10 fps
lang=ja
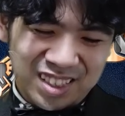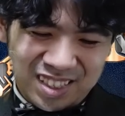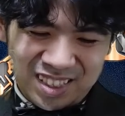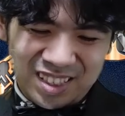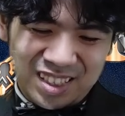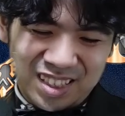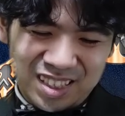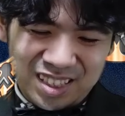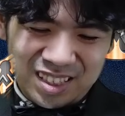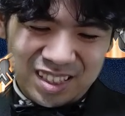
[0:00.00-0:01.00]

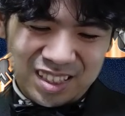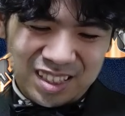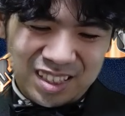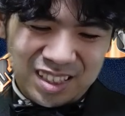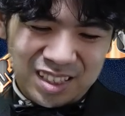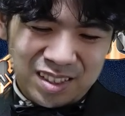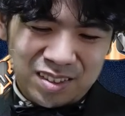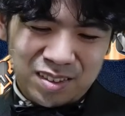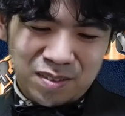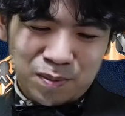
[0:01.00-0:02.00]
ああ、
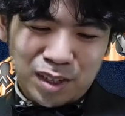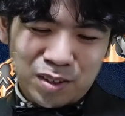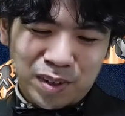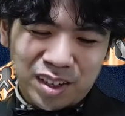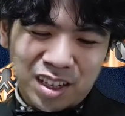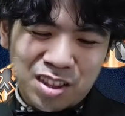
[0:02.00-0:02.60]
まあでもあれか、